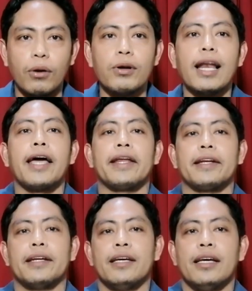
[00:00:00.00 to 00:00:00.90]

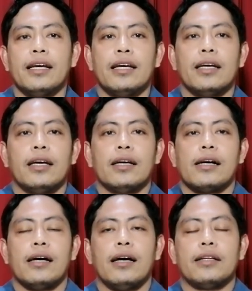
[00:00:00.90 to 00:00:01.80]
online.
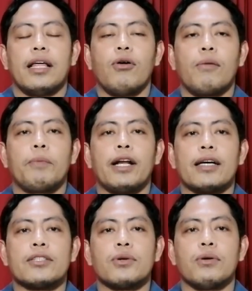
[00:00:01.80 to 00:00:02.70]
Uh, dalawang
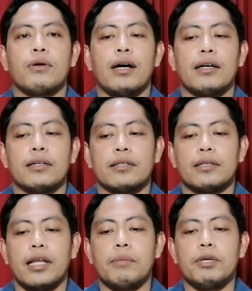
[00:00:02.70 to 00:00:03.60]
piraso,
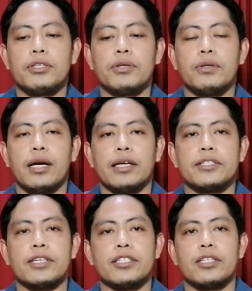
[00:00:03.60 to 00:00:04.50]
ang dimension niya
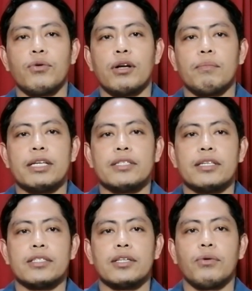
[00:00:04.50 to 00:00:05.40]
is 61 by
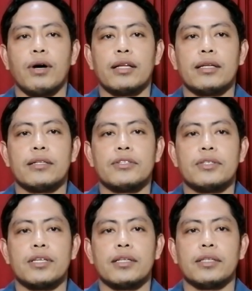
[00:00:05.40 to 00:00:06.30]
61
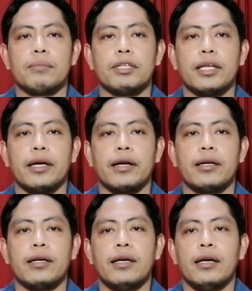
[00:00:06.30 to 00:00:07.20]
cm.
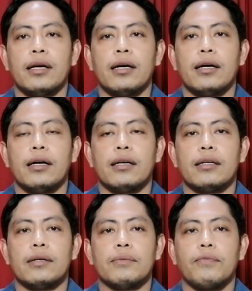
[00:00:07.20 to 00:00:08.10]

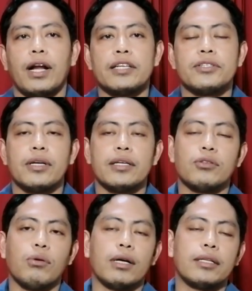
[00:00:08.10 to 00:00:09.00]
And price niya
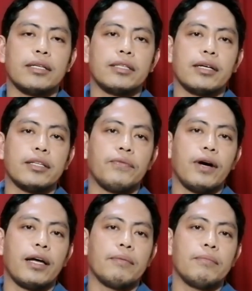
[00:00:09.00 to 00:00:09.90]
is
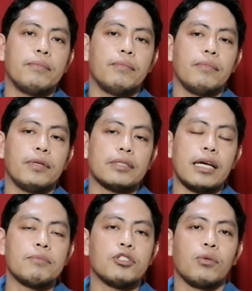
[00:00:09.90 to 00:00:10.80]
235 min
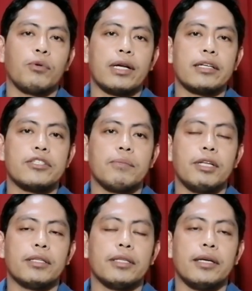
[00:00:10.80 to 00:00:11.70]
times to
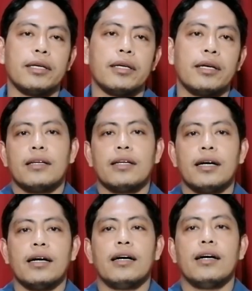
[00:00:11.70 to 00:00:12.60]
470.
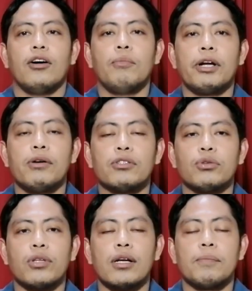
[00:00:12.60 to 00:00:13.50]
The overall
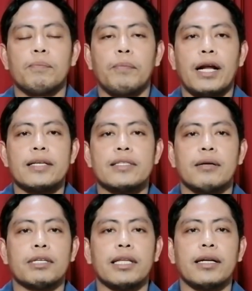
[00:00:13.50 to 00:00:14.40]
total price
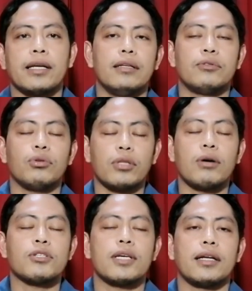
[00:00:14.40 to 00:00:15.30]
ng material,
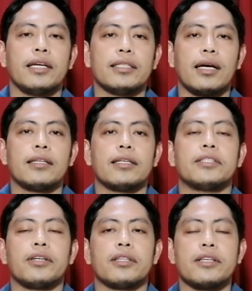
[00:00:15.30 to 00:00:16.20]

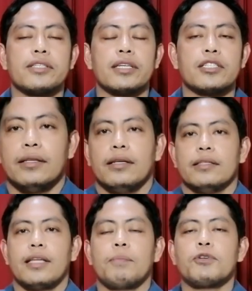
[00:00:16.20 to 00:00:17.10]
2,836.
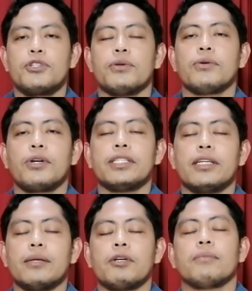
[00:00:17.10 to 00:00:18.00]
Tapos yung
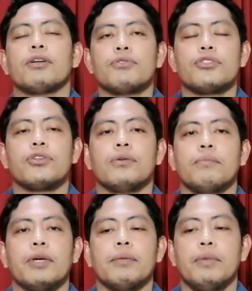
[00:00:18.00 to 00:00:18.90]
kurente naman na
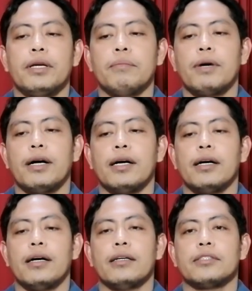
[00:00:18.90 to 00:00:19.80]
makonsume, maybe
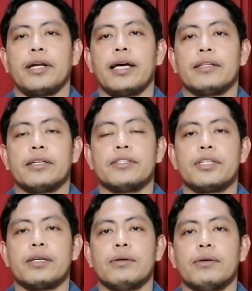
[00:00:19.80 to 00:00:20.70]
mga 300
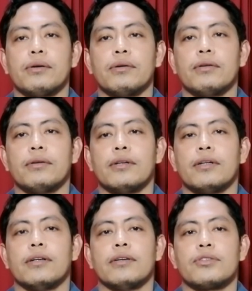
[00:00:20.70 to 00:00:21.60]
siguro.
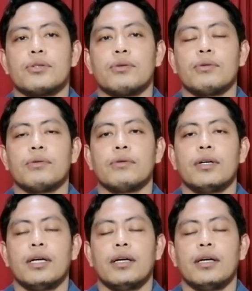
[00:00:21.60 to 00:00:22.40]
Uh, so,